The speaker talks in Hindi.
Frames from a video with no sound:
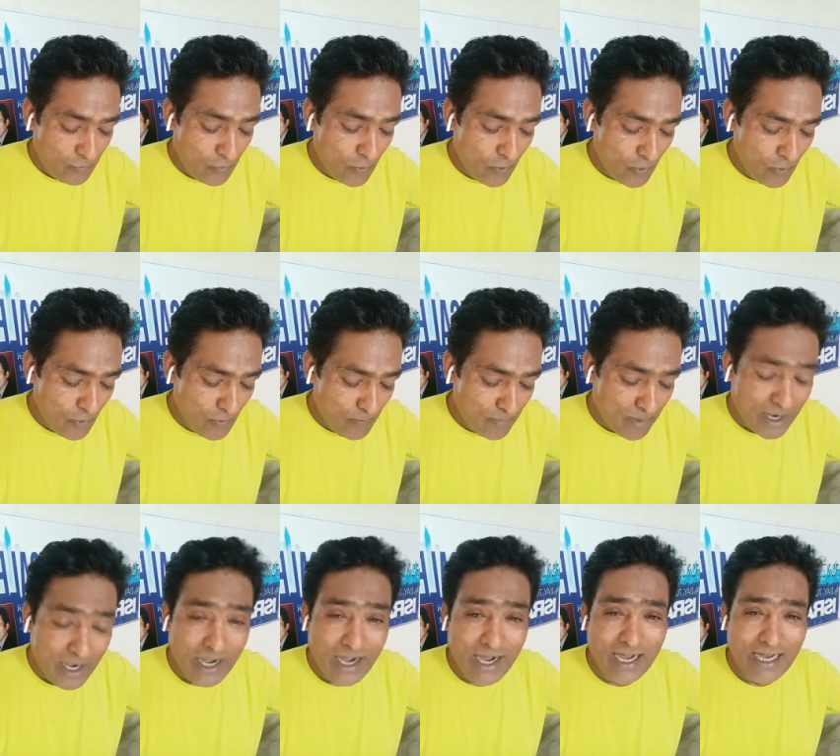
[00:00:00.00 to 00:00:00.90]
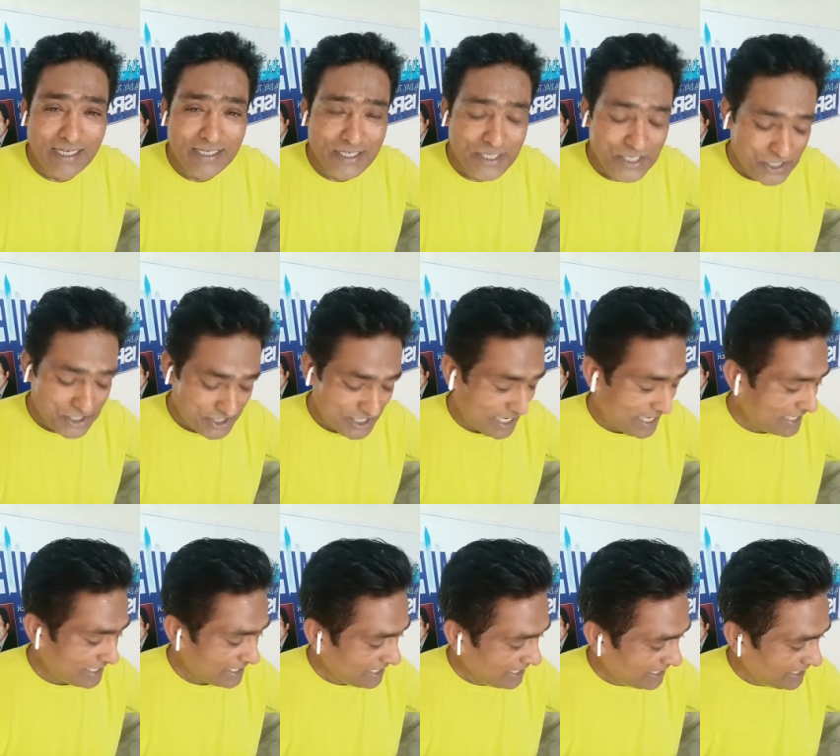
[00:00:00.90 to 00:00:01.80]
वो महान
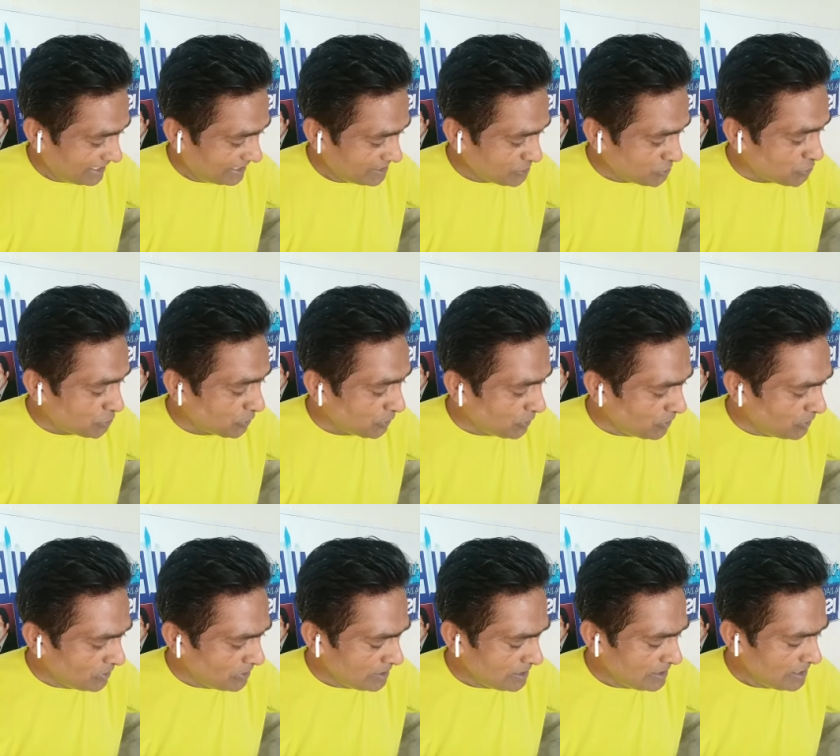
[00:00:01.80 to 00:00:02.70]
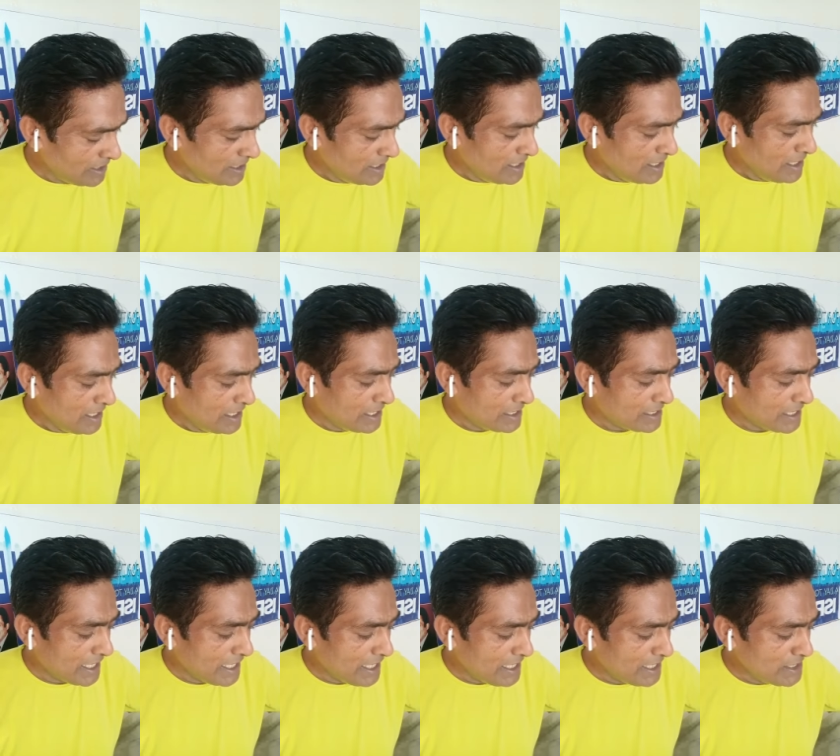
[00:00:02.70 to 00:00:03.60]
शहर है जो
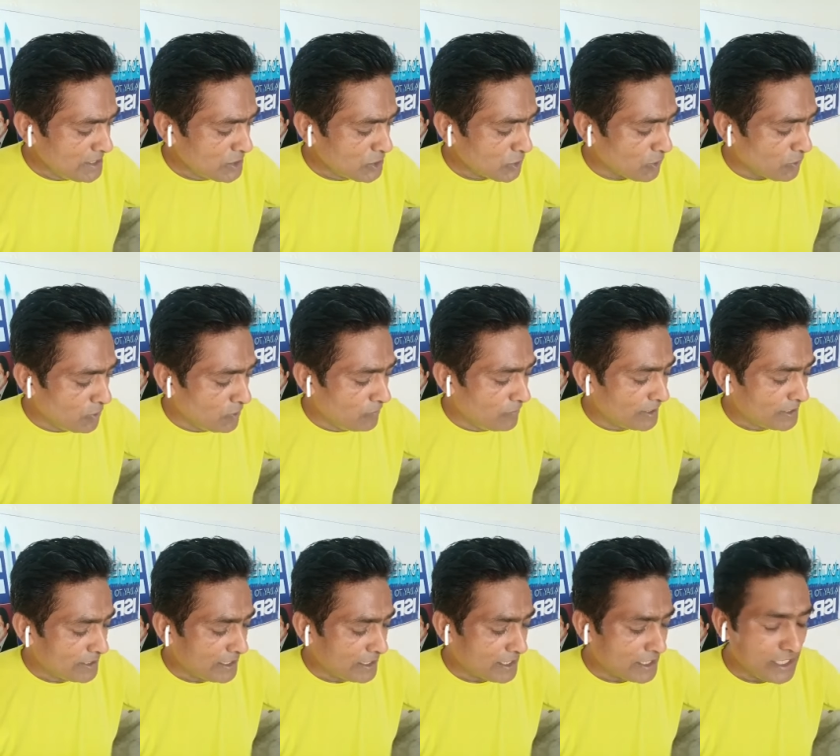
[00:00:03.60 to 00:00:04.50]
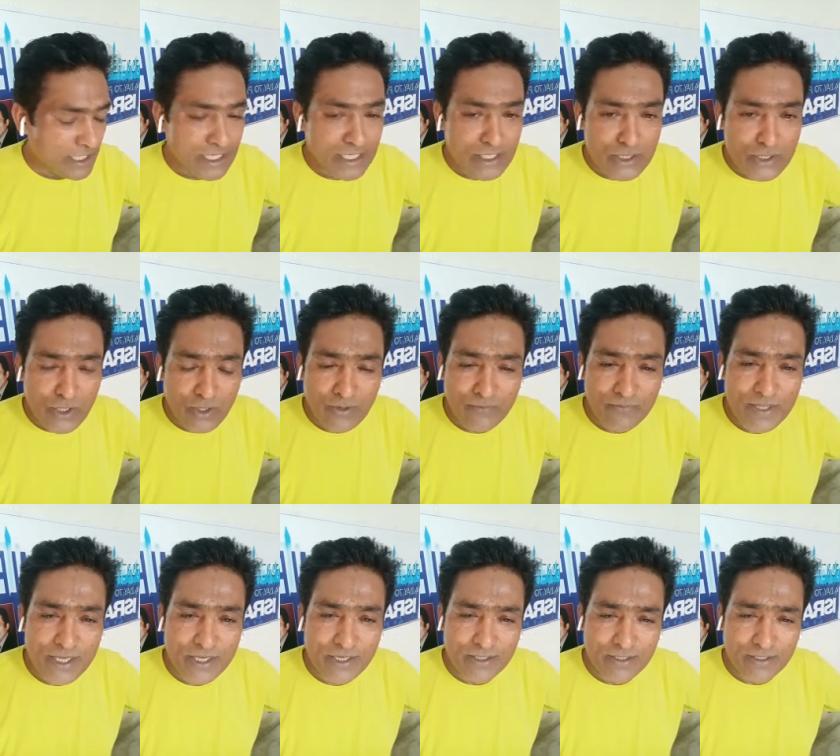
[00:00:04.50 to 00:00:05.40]
रेन्स ओवर द किंग्स ऑफ
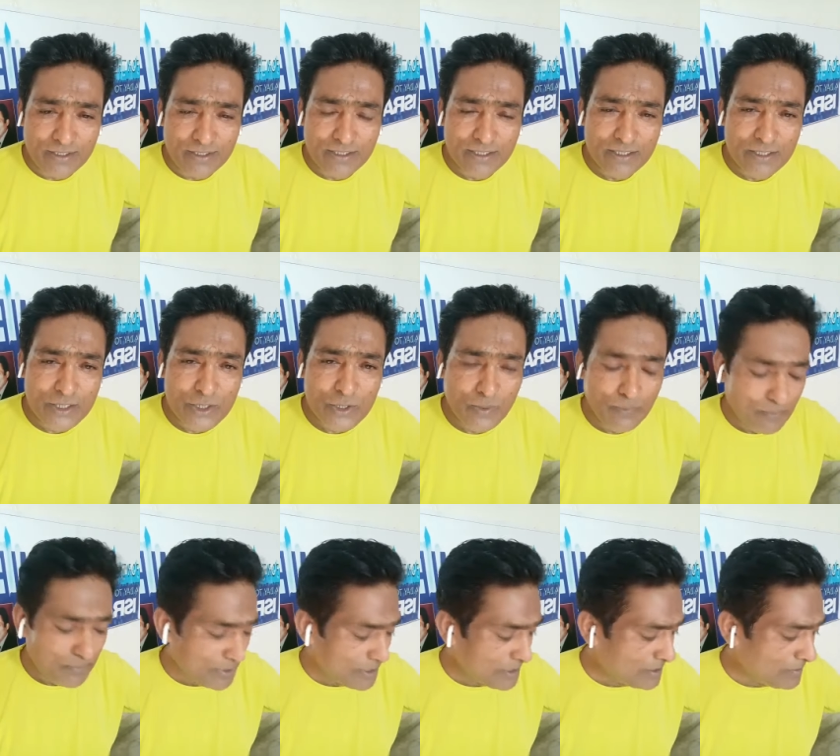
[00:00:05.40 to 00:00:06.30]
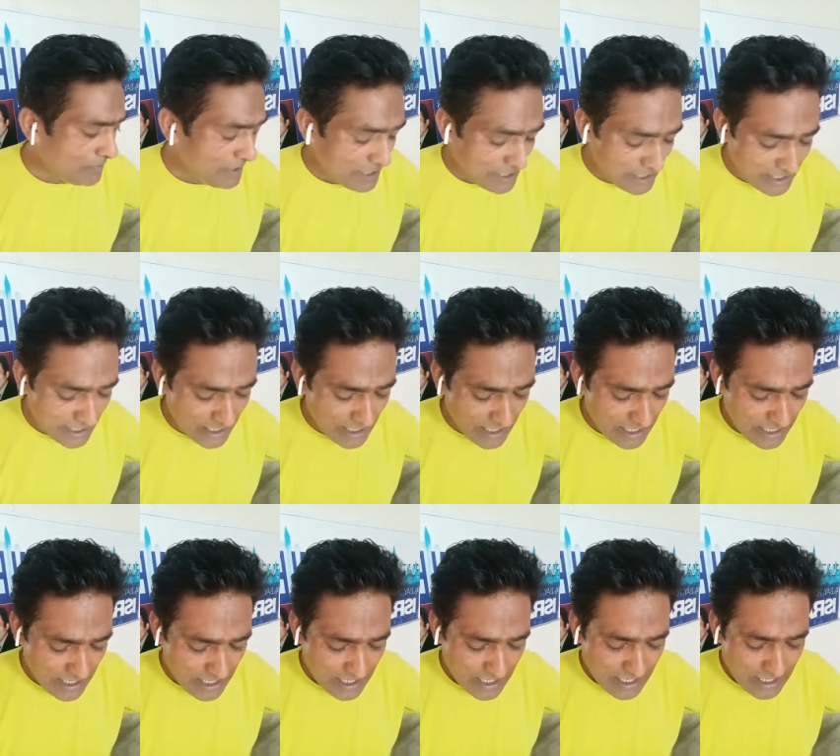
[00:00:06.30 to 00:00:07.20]
द अर्थ जो पृथ्वी के
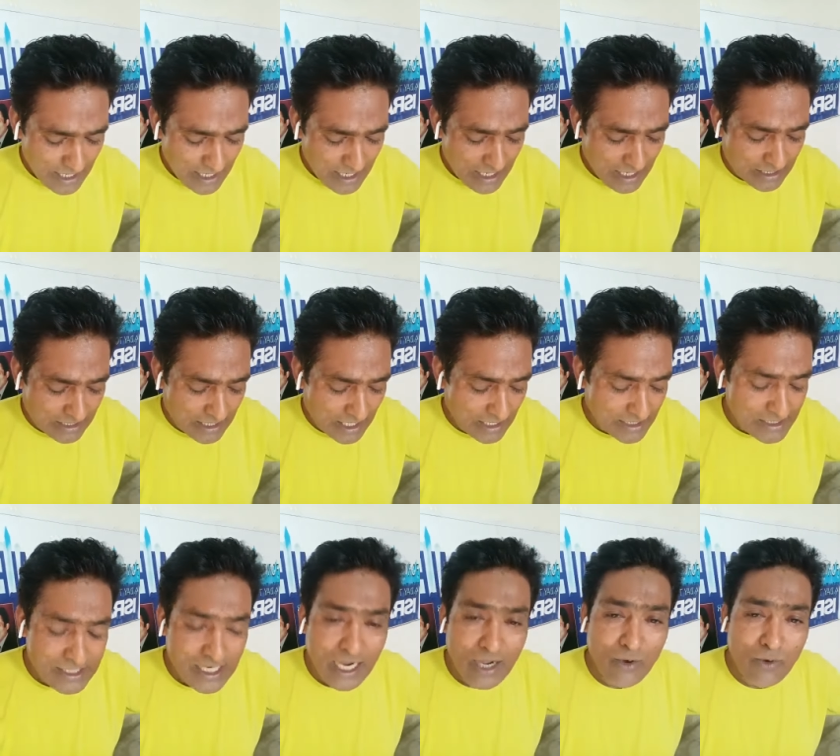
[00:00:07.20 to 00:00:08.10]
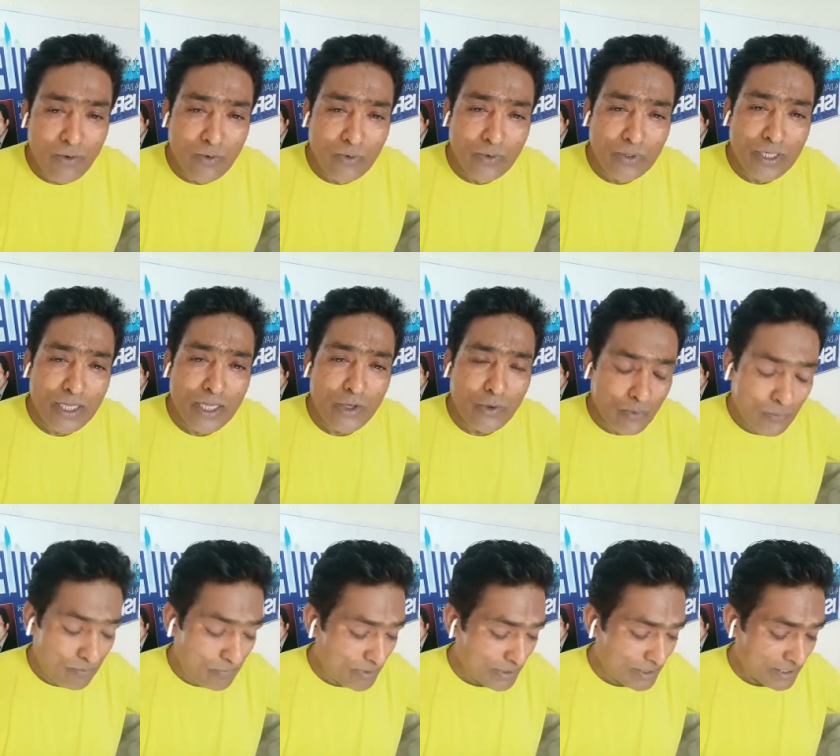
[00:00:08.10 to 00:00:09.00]
राजाओं के
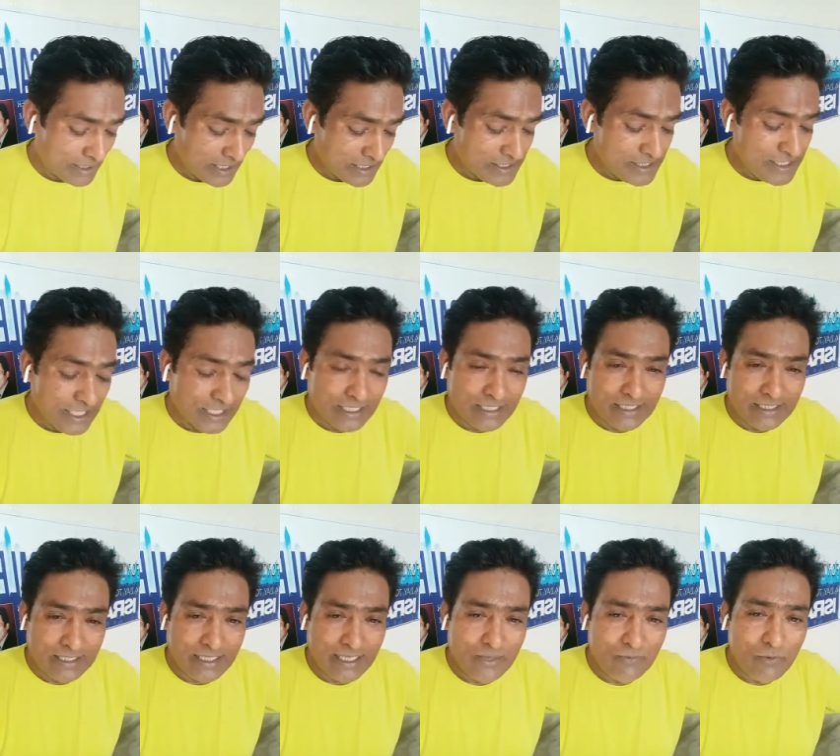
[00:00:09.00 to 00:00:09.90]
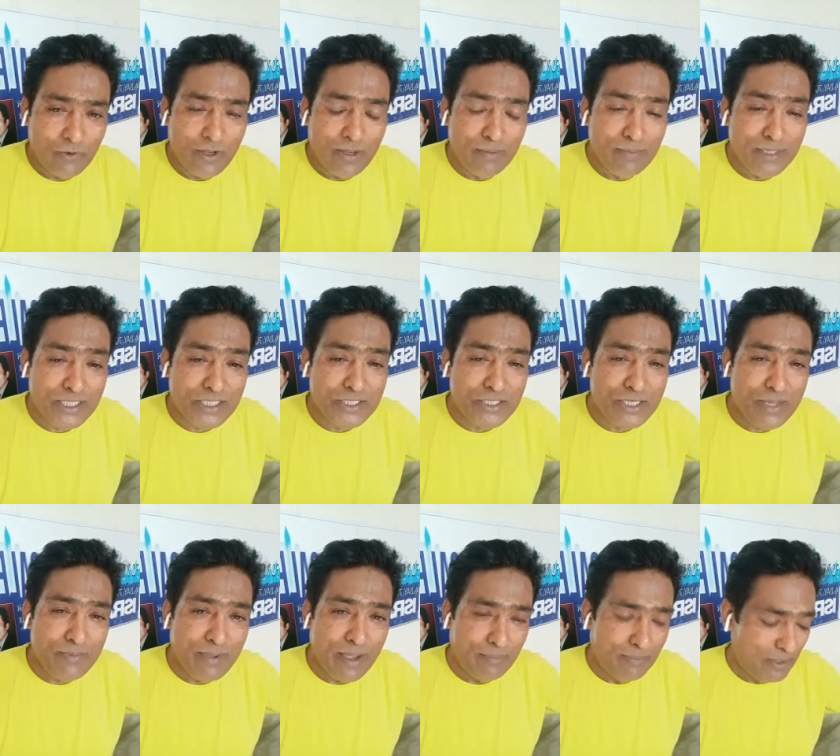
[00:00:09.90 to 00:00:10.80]
ऊपर राज्य करता है वो है
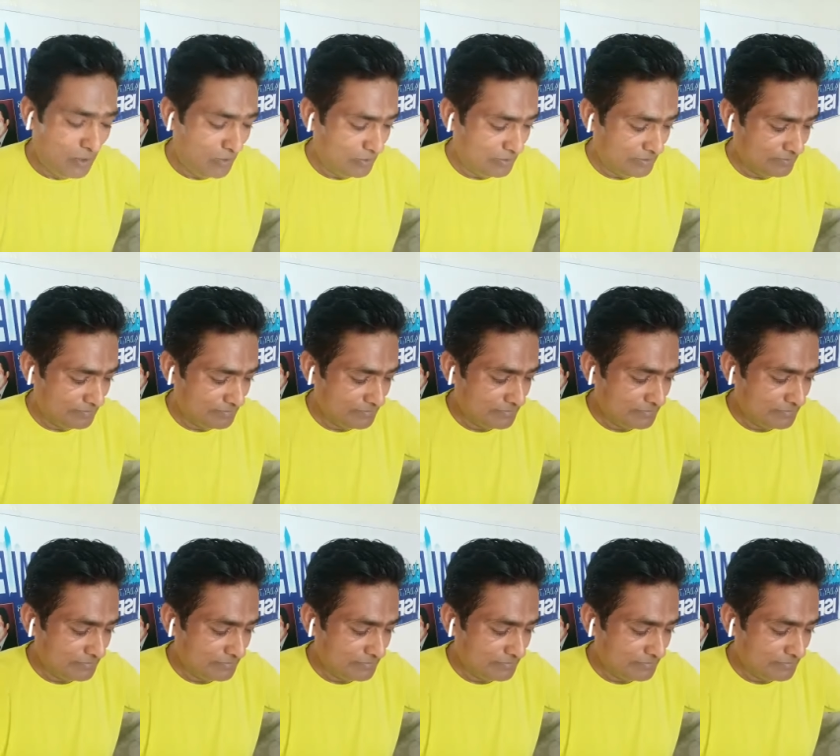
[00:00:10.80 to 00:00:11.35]
मिस्ट्री बेबलॉन